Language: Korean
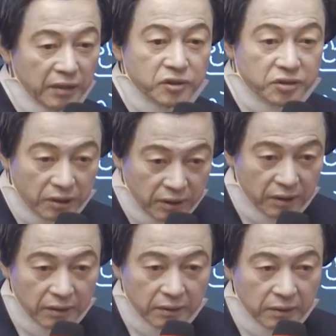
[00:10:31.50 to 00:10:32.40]
안 주죠?
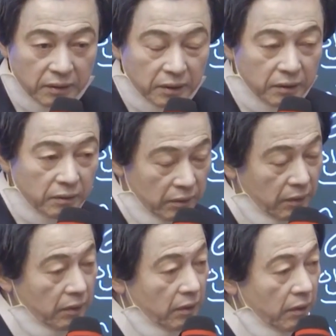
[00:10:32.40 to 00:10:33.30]

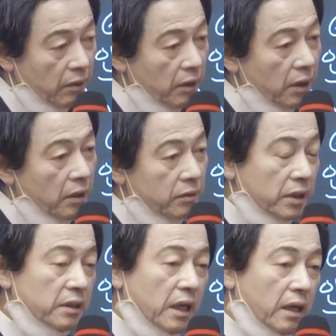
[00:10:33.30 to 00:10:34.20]
어.
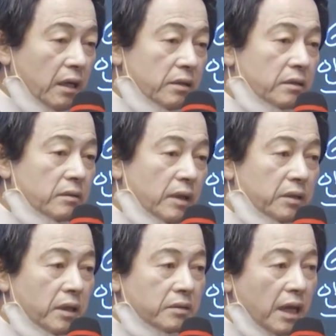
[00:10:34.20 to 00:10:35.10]
그러니까 내가
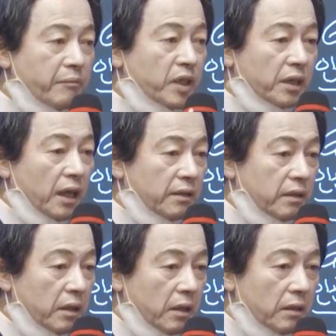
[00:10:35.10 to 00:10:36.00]
여러분한테 3년간
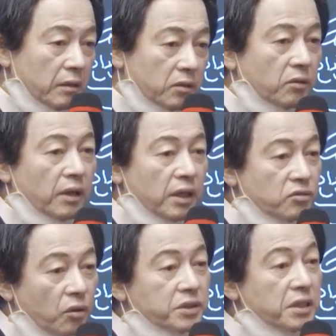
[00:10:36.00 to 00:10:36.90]
그동안에
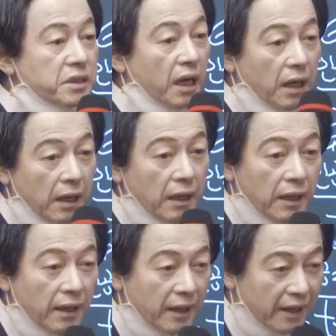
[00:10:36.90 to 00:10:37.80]
소천사,
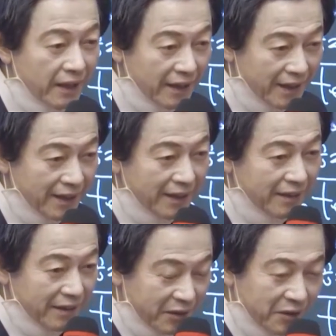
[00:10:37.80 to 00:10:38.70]

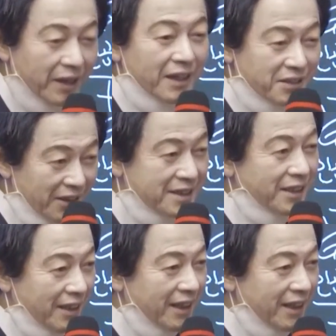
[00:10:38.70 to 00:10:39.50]
그동안에 졌죠?